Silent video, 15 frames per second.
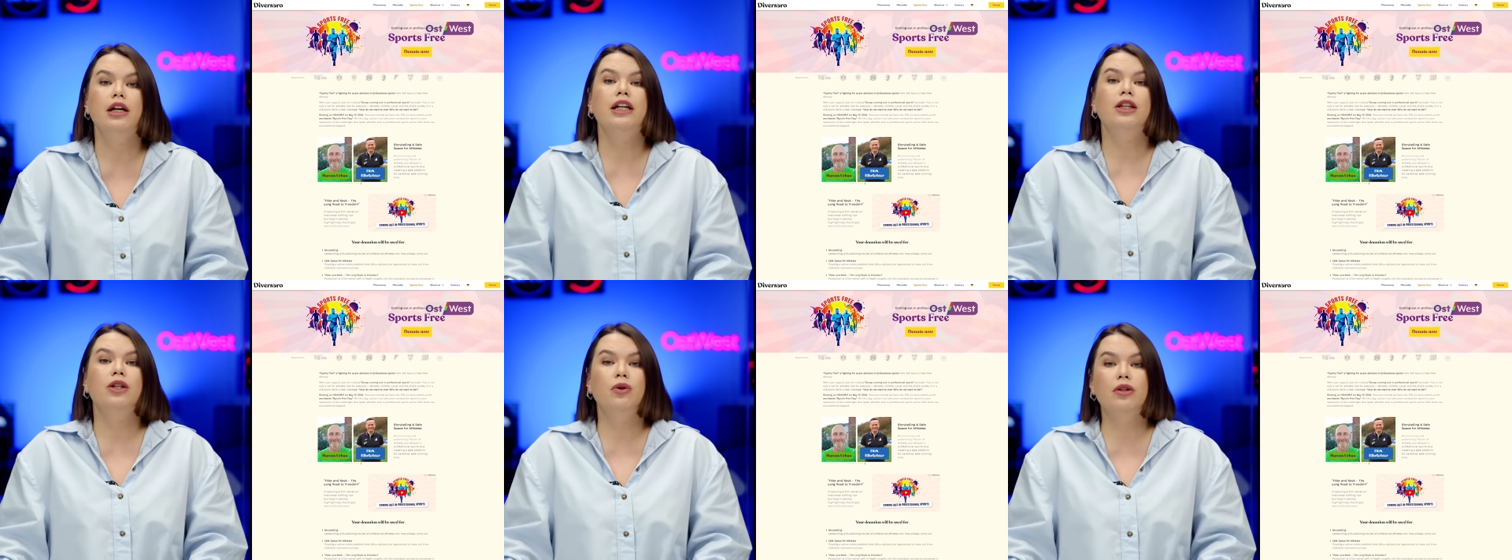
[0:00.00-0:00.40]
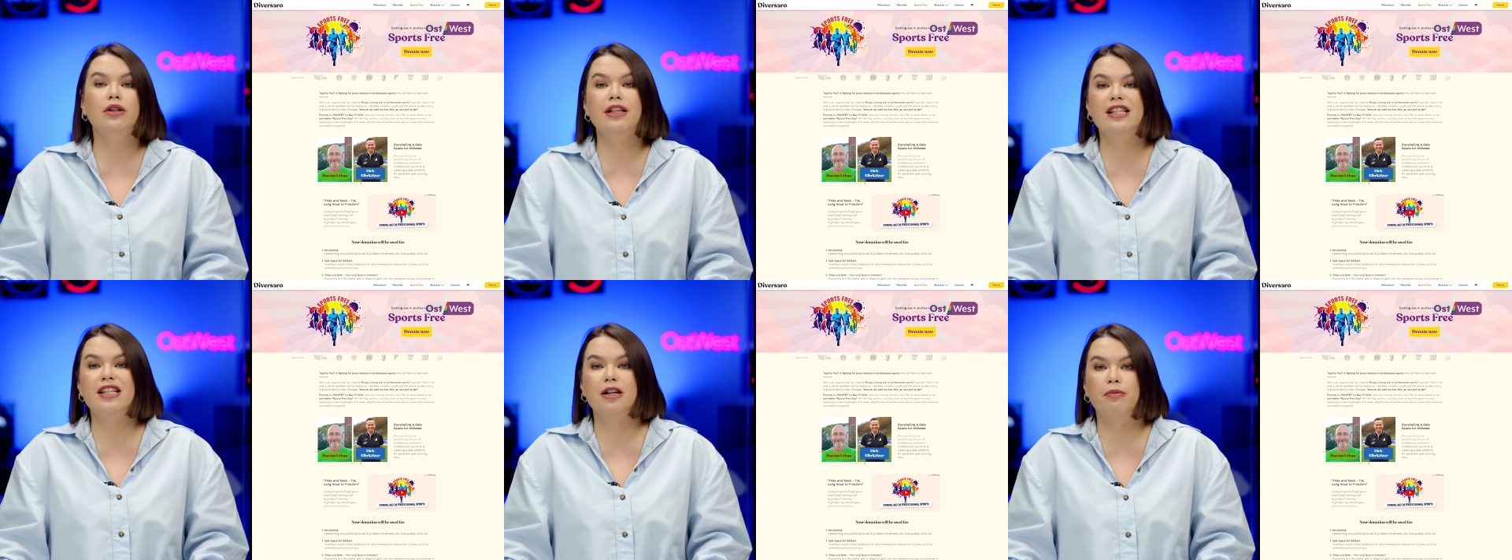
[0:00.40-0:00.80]
Но
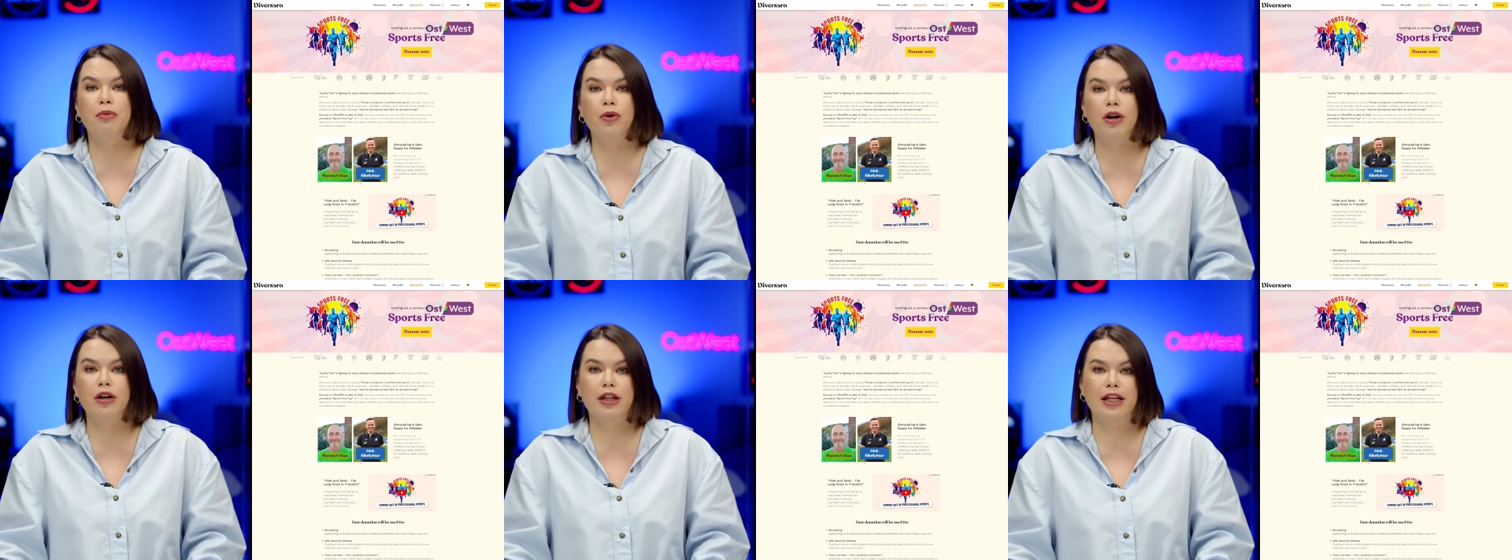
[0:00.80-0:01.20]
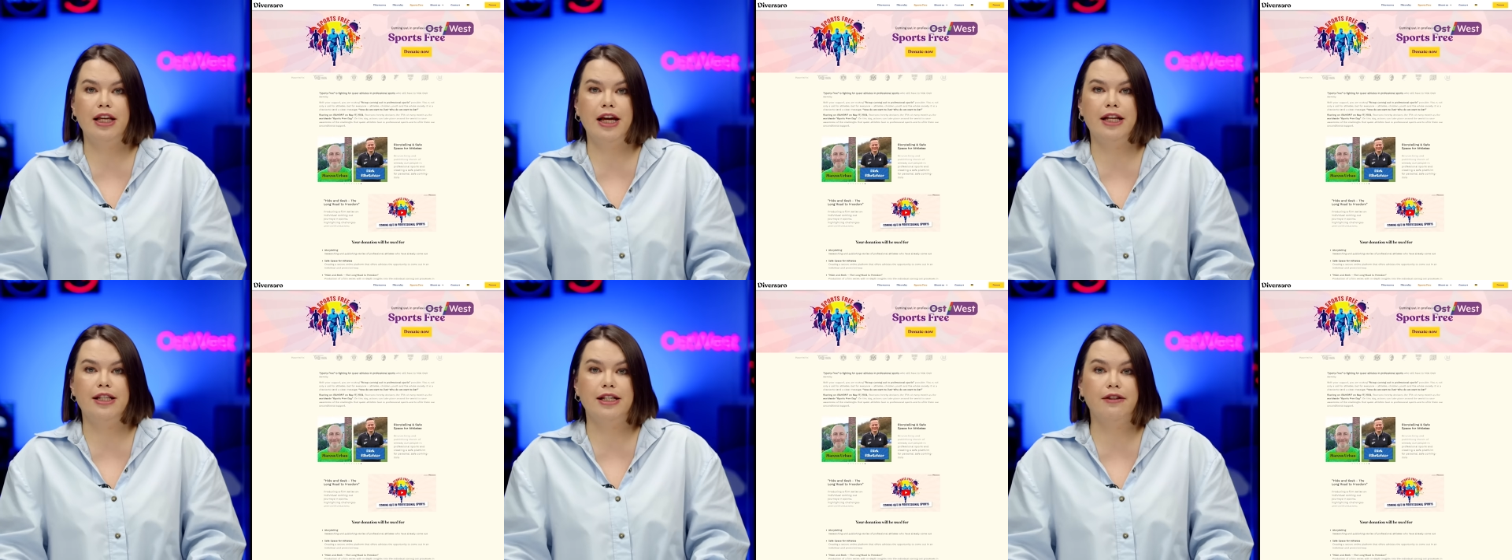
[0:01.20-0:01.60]
до сих пор
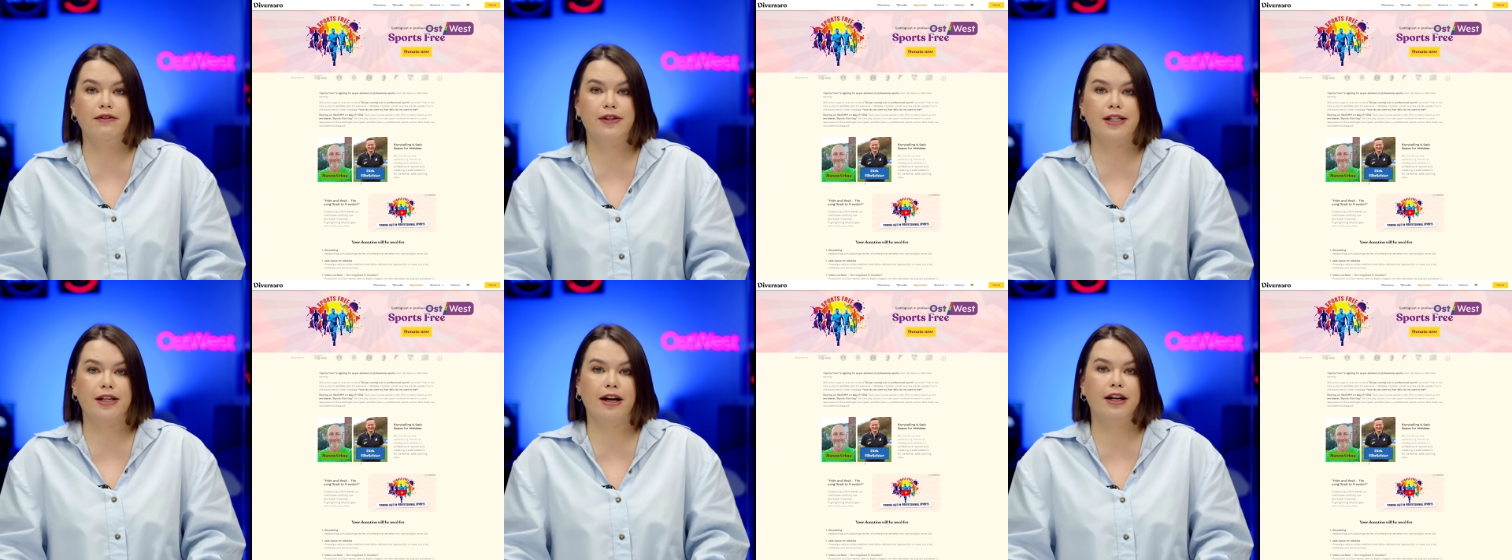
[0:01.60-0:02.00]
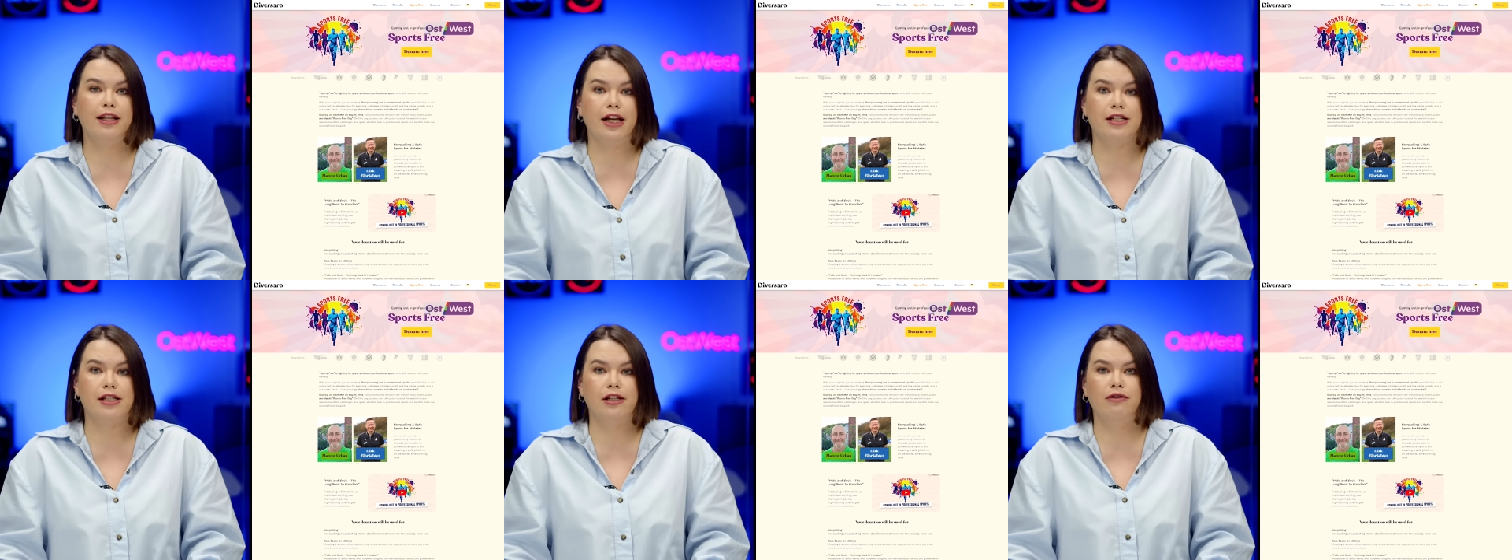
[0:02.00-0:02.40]
ни один
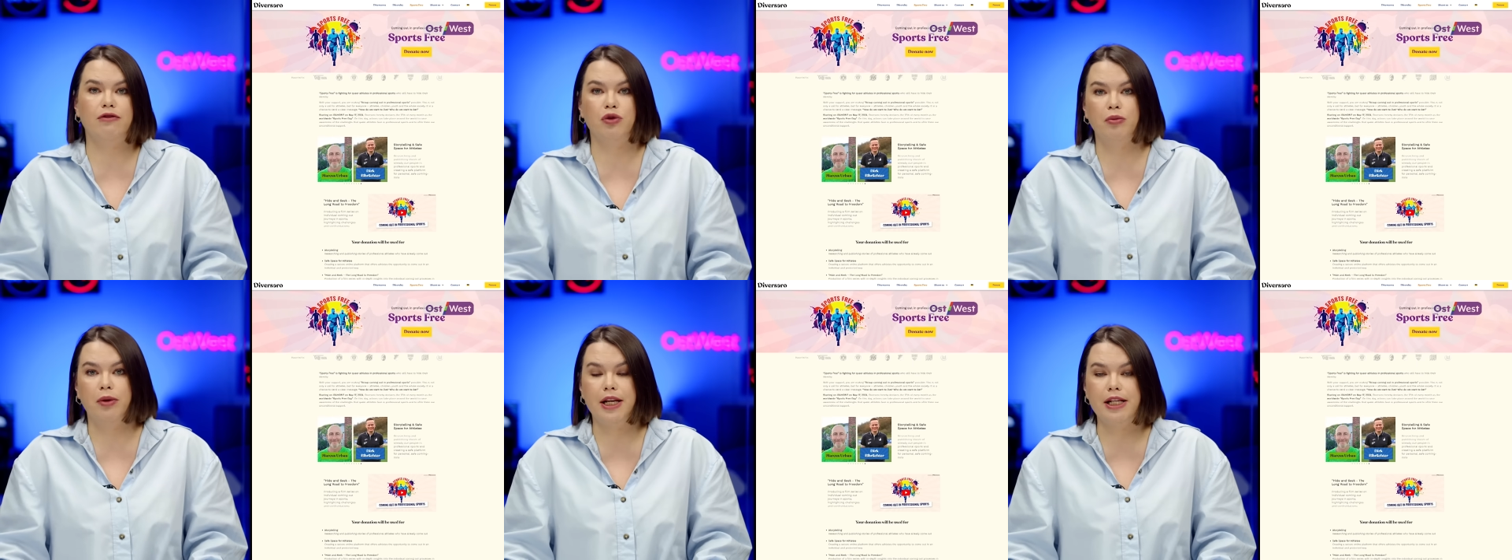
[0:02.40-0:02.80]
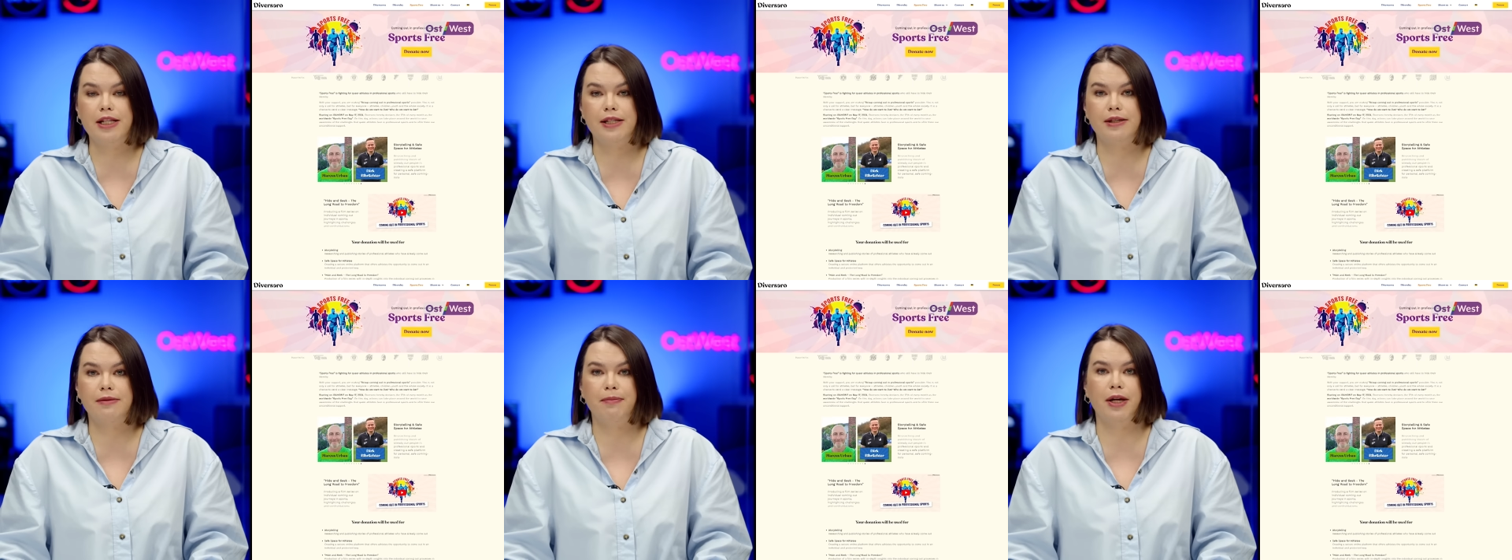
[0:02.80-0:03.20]
высококлассный футболист